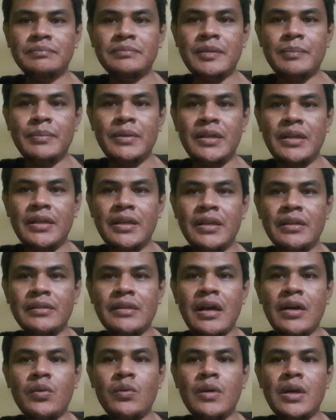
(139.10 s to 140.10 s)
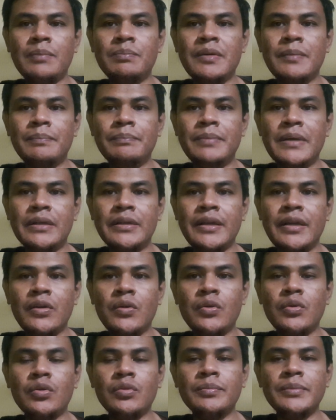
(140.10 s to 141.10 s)
memiliki tanggungan beban
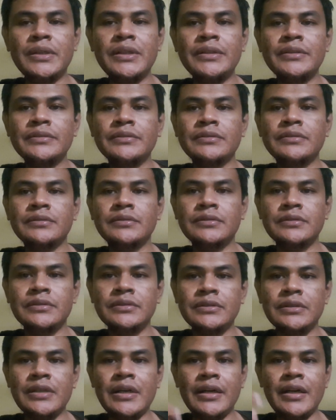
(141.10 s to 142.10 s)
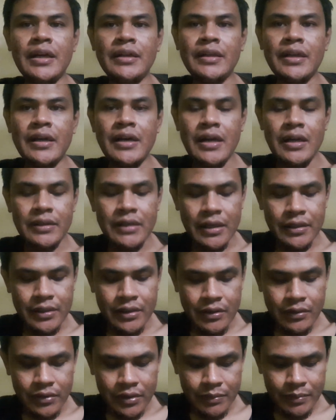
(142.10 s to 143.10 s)
ekonomi ada tiga hal tadi
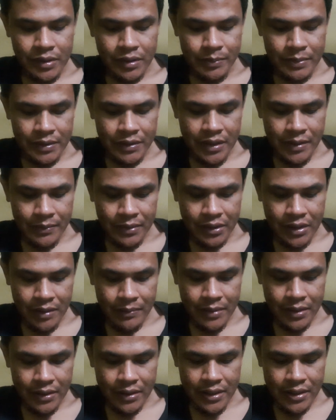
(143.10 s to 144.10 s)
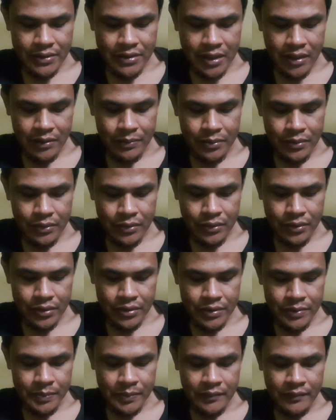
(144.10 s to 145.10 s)
ya teman-teman yang pertama adalah jangan
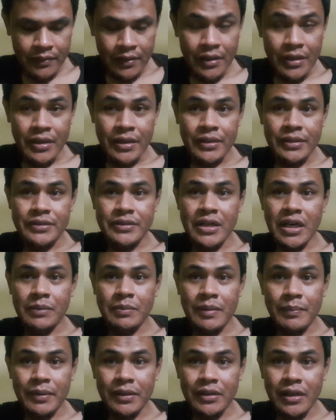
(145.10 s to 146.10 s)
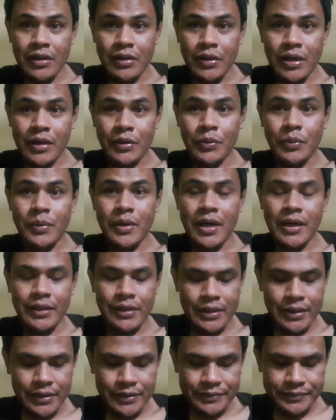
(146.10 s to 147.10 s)
boros jangan mempertaruhkan uang
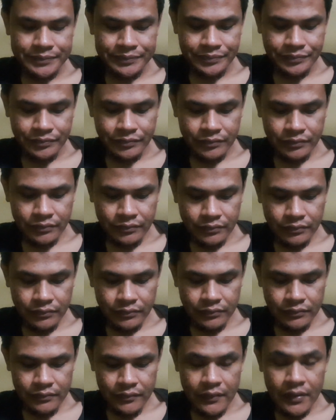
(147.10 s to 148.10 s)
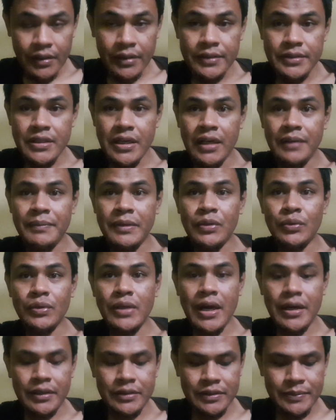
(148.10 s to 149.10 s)
dan jangan
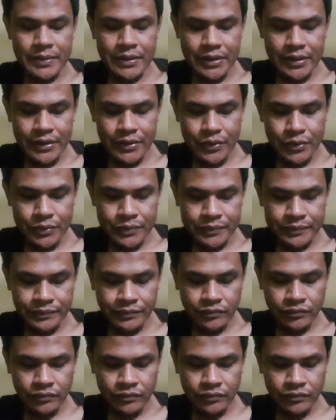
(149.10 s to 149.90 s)
berhutang seperti itu